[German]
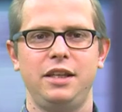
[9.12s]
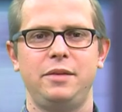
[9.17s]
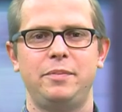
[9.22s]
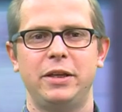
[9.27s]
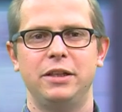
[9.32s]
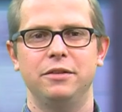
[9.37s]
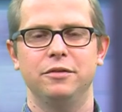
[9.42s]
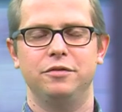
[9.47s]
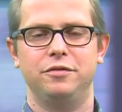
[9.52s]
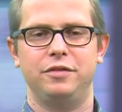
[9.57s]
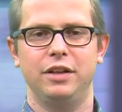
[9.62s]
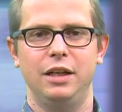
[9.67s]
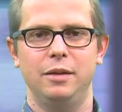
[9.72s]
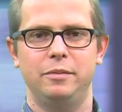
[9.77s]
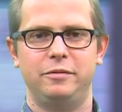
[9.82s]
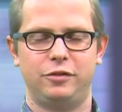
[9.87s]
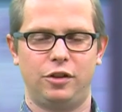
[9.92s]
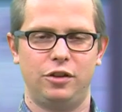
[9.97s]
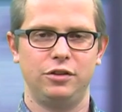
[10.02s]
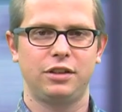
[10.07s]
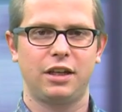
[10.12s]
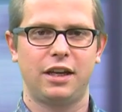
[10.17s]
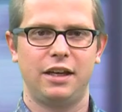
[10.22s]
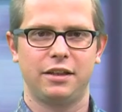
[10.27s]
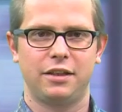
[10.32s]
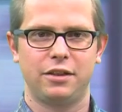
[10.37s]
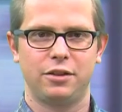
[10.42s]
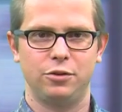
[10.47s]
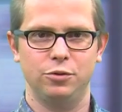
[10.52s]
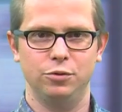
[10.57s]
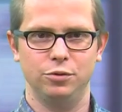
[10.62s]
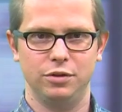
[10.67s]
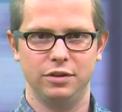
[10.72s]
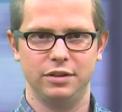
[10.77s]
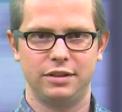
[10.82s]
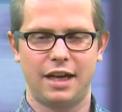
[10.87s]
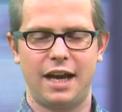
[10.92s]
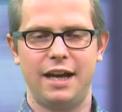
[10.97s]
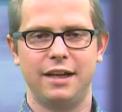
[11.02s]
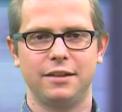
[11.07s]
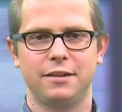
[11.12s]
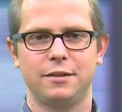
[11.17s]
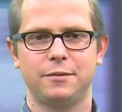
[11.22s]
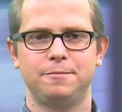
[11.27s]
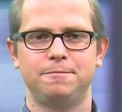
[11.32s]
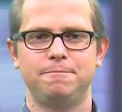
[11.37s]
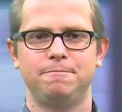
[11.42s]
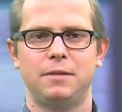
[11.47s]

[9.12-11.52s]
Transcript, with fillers: Ich bin Philipp Vondrak. Guten Tag.